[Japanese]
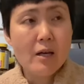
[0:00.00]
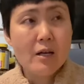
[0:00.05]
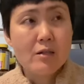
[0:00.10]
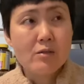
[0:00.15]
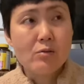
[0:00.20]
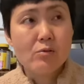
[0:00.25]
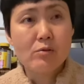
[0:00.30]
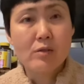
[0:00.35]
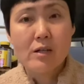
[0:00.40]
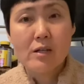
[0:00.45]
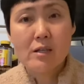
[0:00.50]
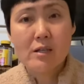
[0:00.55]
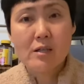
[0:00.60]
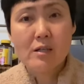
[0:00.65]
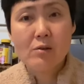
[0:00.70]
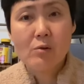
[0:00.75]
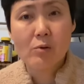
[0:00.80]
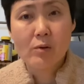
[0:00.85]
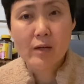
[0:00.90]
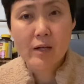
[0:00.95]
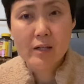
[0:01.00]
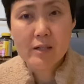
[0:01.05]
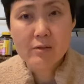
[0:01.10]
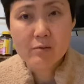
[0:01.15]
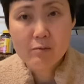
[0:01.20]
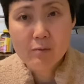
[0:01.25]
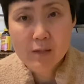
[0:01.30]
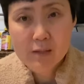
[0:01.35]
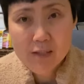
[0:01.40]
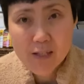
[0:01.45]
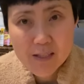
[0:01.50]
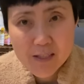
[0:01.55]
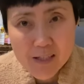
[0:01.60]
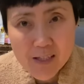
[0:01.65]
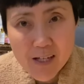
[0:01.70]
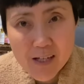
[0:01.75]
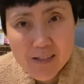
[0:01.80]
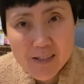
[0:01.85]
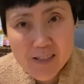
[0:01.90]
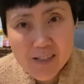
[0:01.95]
そんないい保険は出せ
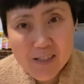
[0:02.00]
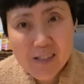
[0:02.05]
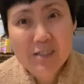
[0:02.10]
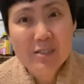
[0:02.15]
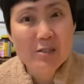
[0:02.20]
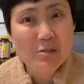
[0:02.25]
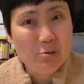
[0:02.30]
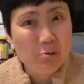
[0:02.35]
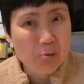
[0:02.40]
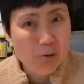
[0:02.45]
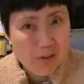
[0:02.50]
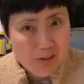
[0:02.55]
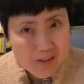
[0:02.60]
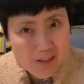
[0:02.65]
ないんじゃないでしょうか。